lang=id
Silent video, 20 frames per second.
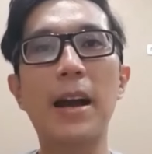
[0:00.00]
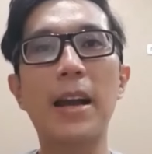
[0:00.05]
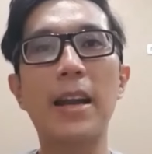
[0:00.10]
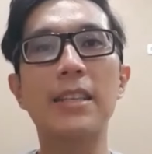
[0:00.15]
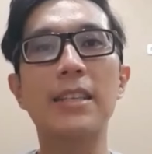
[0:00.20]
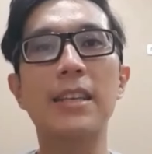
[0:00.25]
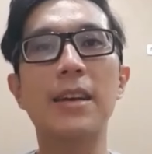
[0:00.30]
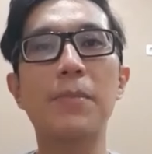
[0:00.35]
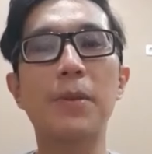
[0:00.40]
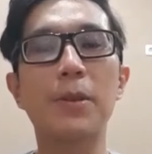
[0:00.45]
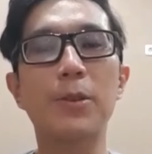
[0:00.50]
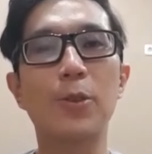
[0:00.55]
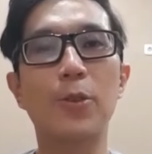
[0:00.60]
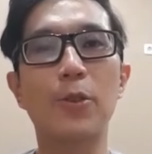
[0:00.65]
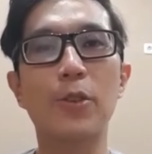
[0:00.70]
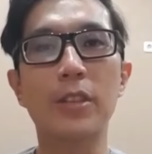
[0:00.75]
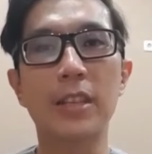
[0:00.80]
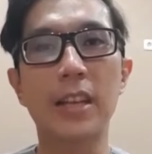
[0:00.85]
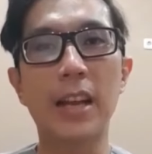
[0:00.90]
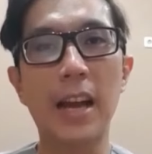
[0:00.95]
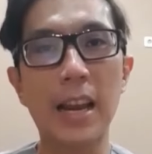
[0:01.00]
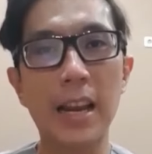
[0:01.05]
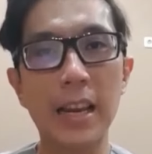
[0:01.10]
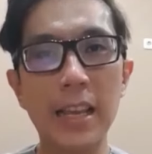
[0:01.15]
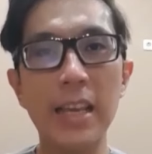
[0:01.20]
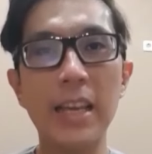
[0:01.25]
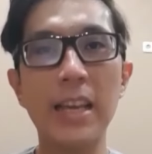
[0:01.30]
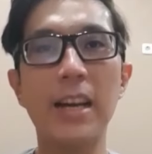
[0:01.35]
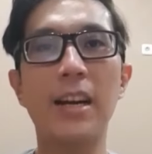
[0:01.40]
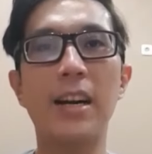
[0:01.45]
Karena saya bersyukur
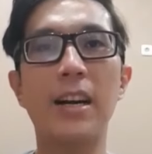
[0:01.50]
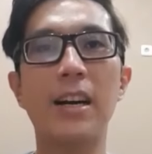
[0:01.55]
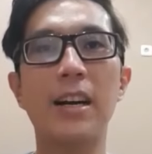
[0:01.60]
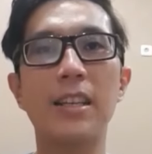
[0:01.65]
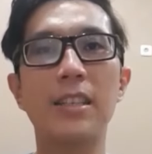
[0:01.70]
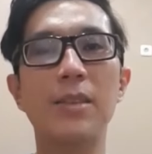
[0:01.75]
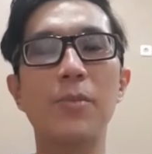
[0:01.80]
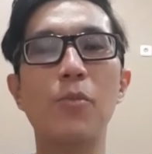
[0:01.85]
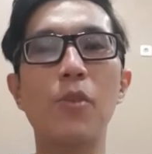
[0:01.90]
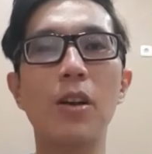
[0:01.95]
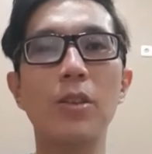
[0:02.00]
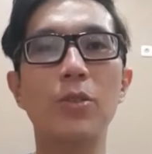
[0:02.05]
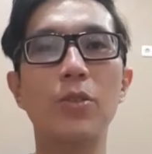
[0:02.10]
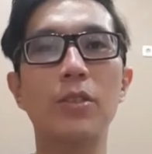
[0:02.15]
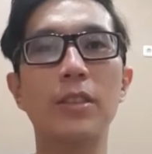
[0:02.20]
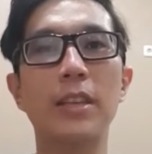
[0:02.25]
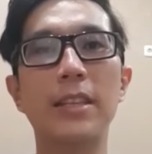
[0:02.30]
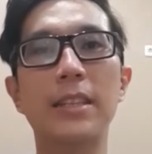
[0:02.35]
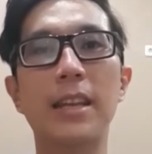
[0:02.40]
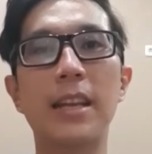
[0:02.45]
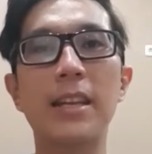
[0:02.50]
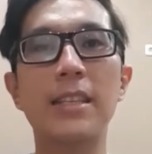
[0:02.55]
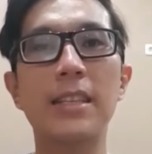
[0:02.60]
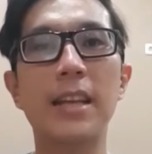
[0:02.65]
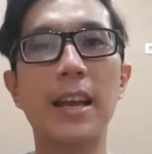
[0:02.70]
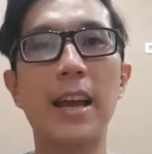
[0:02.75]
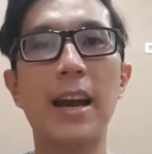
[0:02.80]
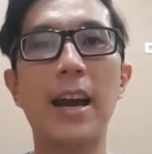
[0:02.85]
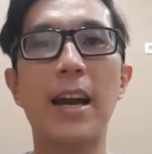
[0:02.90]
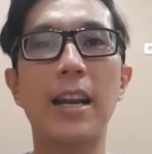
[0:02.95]
sekali uh, semua kesuksesan
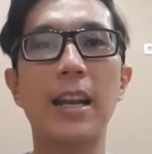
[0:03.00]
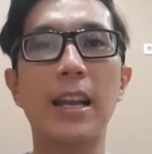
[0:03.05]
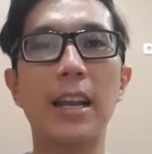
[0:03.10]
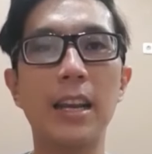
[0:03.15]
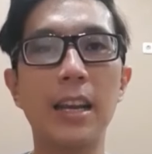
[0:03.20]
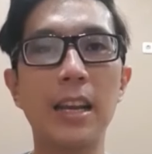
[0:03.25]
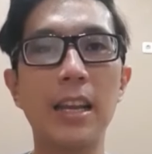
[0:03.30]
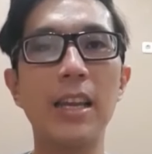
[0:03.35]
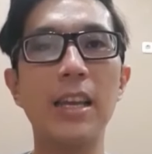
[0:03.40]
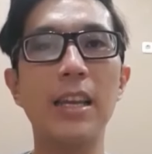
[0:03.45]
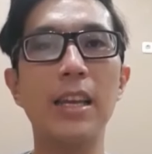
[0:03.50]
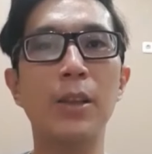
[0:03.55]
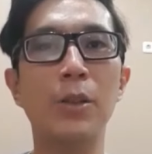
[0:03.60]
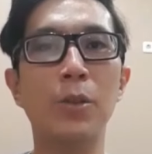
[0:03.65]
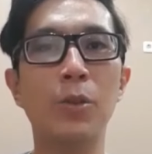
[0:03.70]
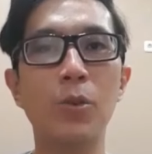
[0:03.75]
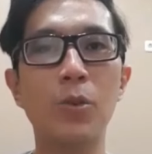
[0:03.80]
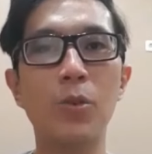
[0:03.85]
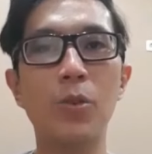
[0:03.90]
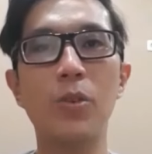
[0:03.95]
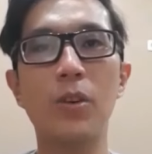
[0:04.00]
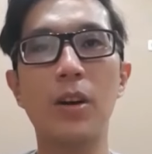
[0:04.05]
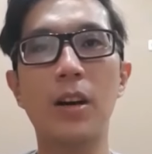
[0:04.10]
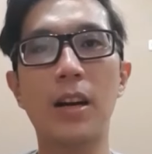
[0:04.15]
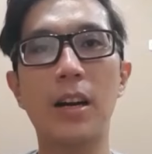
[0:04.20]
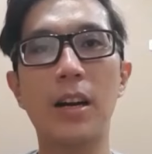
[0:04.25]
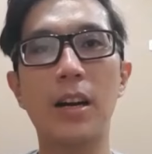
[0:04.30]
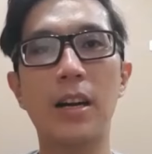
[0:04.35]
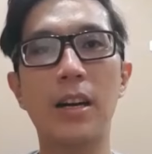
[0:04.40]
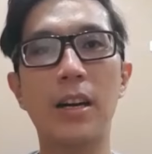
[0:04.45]
saya hari ini itu
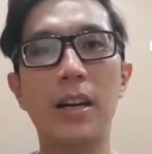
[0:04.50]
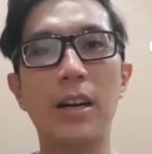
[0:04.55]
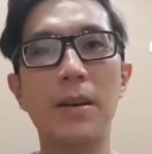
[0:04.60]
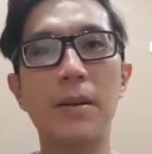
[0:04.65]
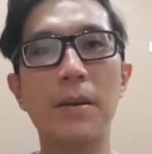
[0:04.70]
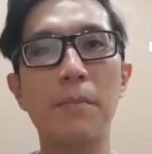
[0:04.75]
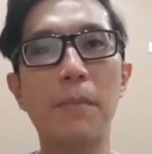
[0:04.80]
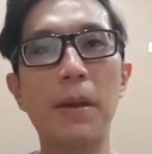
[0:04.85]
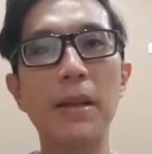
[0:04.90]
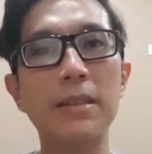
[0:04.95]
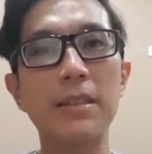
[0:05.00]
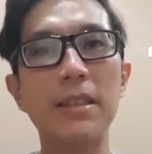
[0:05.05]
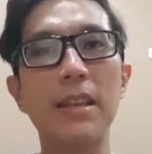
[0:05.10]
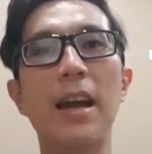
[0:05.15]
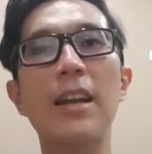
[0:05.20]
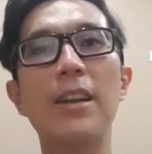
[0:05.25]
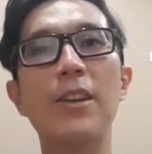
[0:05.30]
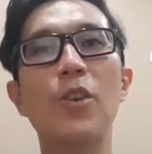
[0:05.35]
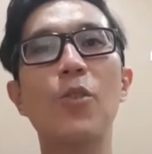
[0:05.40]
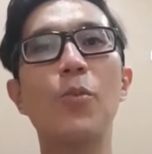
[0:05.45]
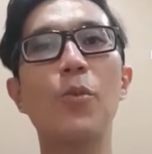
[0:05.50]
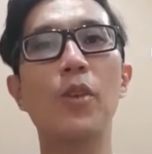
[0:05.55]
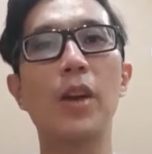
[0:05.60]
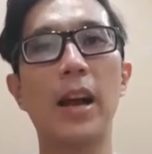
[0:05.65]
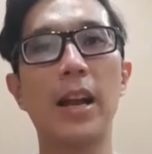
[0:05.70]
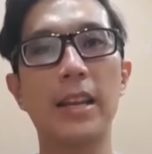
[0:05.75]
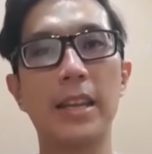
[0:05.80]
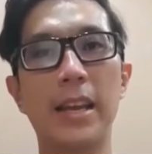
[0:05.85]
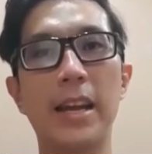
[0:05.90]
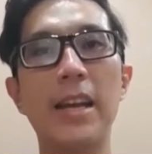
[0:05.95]
uh, pasti ada
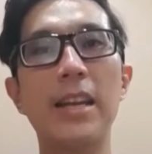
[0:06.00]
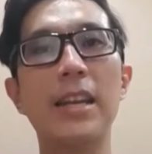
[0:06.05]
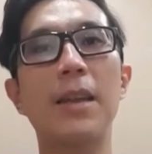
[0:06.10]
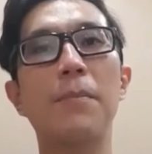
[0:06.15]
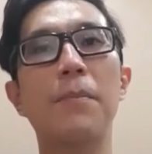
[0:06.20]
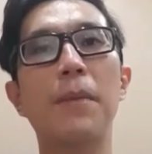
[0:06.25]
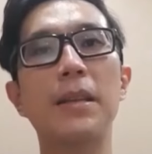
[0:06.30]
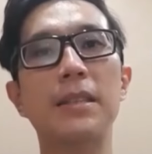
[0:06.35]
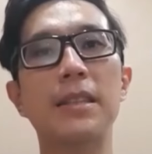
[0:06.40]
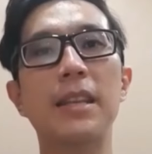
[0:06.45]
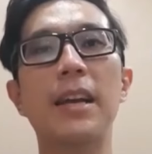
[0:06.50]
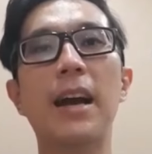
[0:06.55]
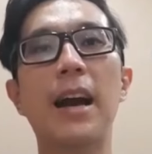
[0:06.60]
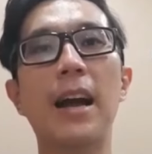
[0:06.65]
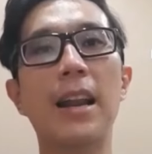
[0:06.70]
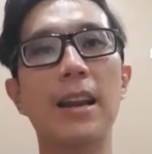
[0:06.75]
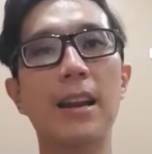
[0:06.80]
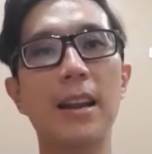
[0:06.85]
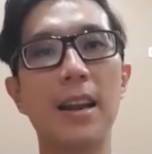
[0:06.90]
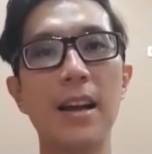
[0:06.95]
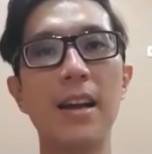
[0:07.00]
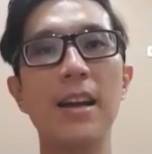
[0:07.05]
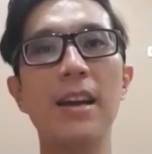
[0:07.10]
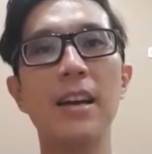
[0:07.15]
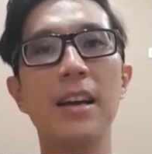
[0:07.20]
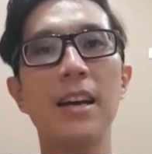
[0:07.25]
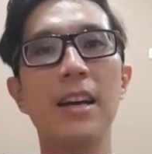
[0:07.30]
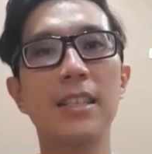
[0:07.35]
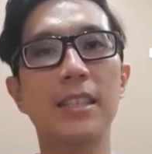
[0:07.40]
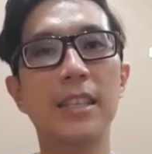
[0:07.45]
hubungannya dan pasti karena
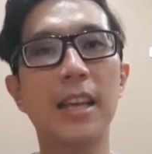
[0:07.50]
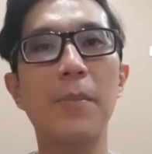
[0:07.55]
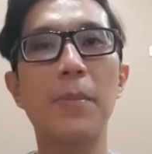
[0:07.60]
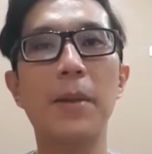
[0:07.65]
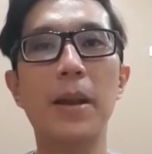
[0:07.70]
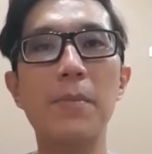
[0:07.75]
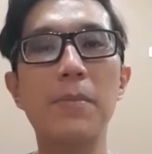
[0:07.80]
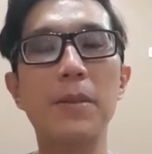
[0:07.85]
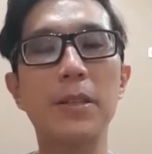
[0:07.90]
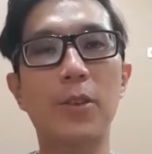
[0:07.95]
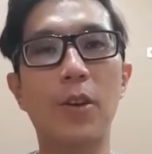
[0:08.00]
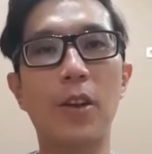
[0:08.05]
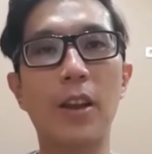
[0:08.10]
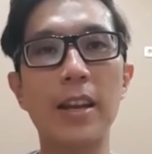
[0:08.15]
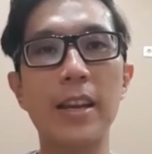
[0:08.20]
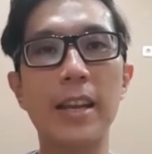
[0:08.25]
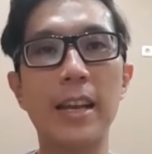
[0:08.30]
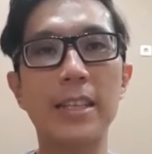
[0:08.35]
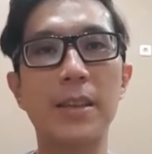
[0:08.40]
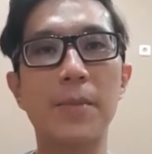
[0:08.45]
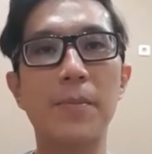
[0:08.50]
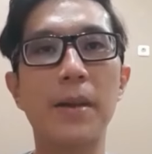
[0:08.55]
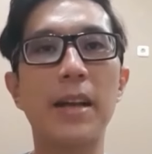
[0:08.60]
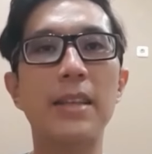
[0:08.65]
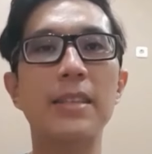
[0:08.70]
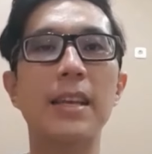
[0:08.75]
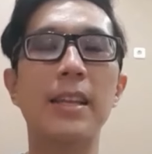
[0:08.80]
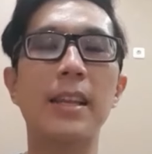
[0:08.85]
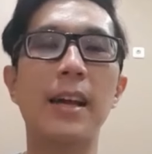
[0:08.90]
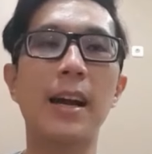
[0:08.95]
saya pernah bersekolah di SMP
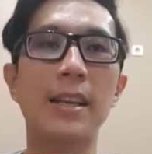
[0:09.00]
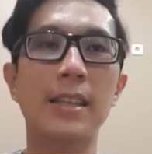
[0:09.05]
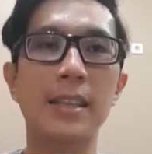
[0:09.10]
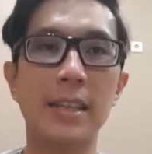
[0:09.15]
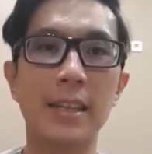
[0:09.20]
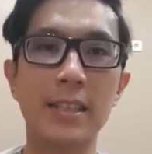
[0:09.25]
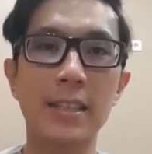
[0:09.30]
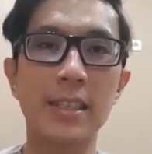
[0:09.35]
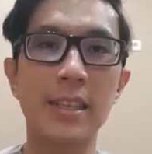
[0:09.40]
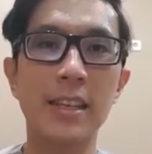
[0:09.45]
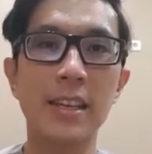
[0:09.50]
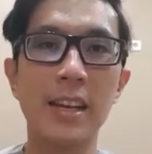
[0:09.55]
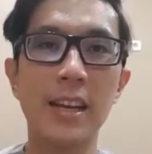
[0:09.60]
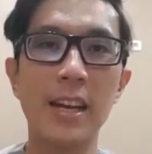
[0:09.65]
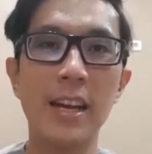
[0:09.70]
Santa Agnes